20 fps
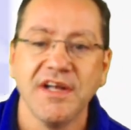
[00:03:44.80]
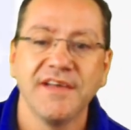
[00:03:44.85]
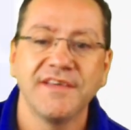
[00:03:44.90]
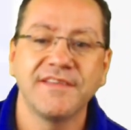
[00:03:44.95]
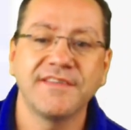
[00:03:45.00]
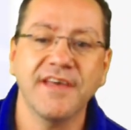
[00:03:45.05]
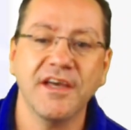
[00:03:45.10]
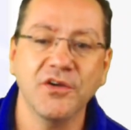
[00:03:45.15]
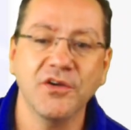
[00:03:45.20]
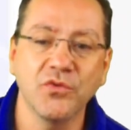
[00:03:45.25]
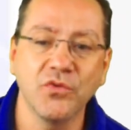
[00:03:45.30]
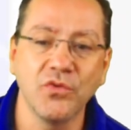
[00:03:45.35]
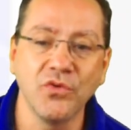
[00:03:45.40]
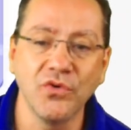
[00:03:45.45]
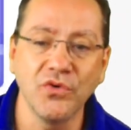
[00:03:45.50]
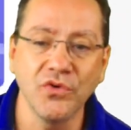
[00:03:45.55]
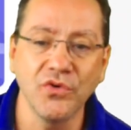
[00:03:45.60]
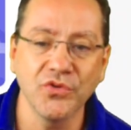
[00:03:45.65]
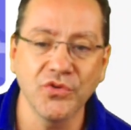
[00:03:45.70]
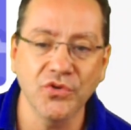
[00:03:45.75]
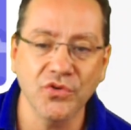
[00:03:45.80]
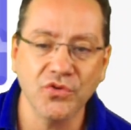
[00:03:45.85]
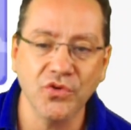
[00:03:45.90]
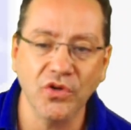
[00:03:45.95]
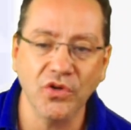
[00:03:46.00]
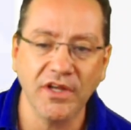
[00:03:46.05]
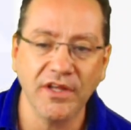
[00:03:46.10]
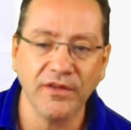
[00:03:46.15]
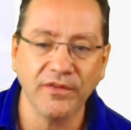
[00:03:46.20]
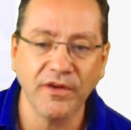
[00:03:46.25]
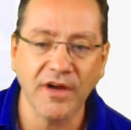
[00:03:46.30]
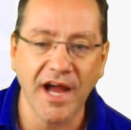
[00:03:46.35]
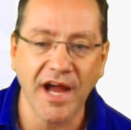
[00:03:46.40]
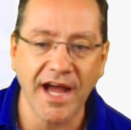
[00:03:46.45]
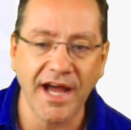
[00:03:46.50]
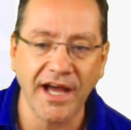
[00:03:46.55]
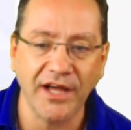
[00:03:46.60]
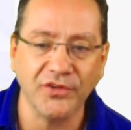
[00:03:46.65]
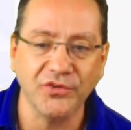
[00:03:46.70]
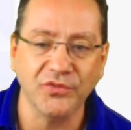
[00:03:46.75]
Segundo
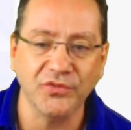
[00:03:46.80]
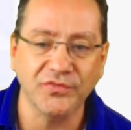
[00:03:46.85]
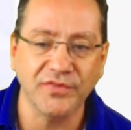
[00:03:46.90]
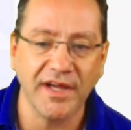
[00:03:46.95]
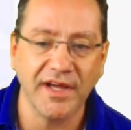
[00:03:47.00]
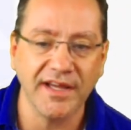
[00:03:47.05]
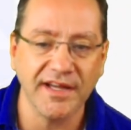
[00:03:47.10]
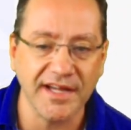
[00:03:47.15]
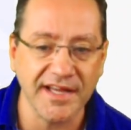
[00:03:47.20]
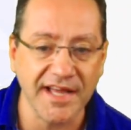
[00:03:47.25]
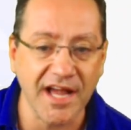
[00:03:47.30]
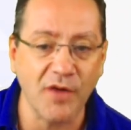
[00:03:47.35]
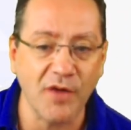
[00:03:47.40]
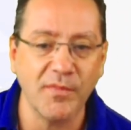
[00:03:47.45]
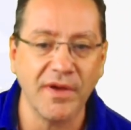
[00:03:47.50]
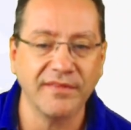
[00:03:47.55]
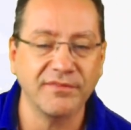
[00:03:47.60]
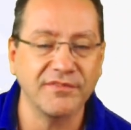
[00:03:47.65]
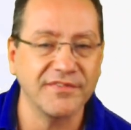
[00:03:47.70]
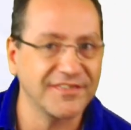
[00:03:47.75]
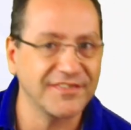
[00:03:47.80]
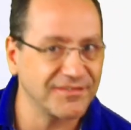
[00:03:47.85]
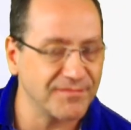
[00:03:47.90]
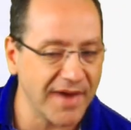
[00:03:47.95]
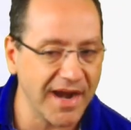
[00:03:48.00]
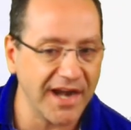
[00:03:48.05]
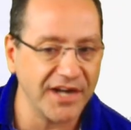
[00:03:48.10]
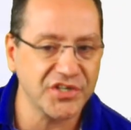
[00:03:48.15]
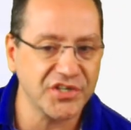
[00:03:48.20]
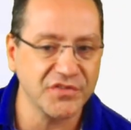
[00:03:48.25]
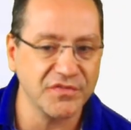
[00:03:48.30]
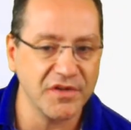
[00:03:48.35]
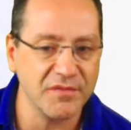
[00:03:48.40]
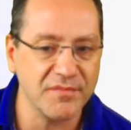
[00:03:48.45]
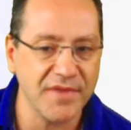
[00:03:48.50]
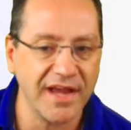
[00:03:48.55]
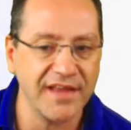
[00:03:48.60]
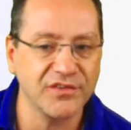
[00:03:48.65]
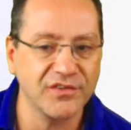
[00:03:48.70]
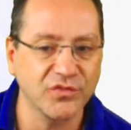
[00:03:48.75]
colocado vai ganhar uma Smart TV
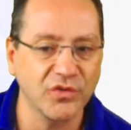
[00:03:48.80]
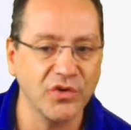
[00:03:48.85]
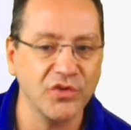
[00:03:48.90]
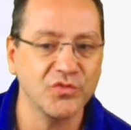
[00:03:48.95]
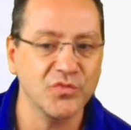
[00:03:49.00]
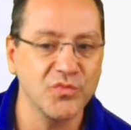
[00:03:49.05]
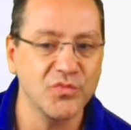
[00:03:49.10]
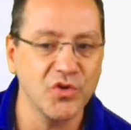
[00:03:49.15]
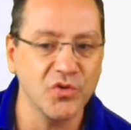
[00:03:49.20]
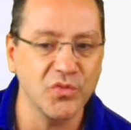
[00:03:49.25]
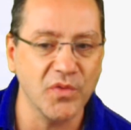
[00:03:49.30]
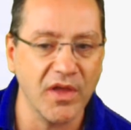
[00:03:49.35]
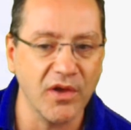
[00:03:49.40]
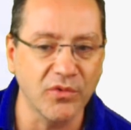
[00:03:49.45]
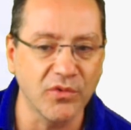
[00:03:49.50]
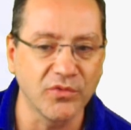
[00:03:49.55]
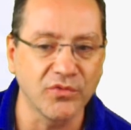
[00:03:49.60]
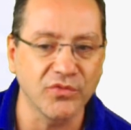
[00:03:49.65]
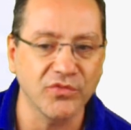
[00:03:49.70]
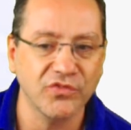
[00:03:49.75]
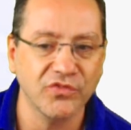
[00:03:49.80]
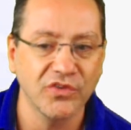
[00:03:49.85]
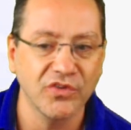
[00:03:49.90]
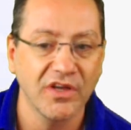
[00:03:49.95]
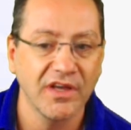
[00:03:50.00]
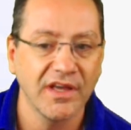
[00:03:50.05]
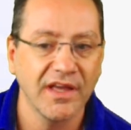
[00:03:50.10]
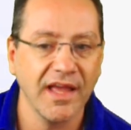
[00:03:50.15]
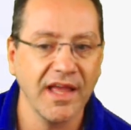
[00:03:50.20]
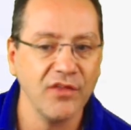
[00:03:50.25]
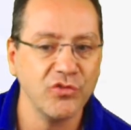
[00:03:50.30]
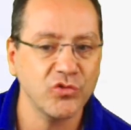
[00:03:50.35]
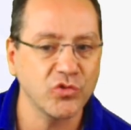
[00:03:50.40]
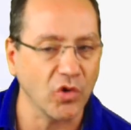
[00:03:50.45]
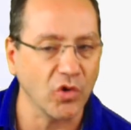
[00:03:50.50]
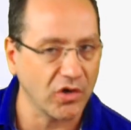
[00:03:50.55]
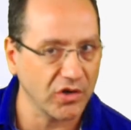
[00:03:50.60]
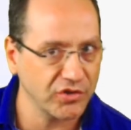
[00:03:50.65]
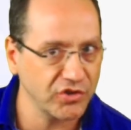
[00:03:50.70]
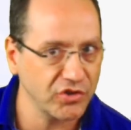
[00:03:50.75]
mais 8 mil euros em
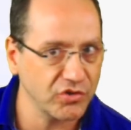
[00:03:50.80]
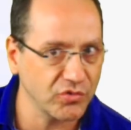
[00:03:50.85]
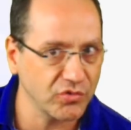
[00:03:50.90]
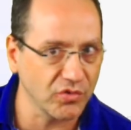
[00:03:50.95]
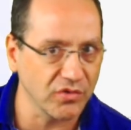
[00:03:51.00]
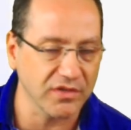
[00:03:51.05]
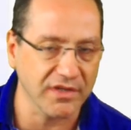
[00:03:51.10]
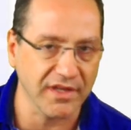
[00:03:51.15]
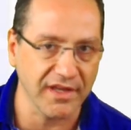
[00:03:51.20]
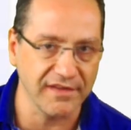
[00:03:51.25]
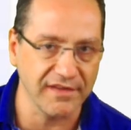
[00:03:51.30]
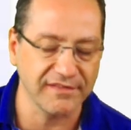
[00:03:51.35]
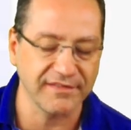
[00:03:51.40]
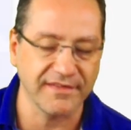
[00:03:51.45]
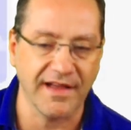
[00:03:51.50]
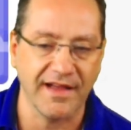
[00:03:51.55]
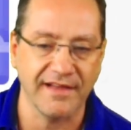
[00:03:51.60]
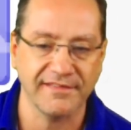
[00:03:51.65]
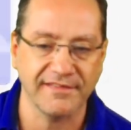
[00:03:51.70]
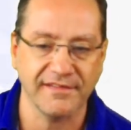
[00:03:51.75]
TOT tokens, tá?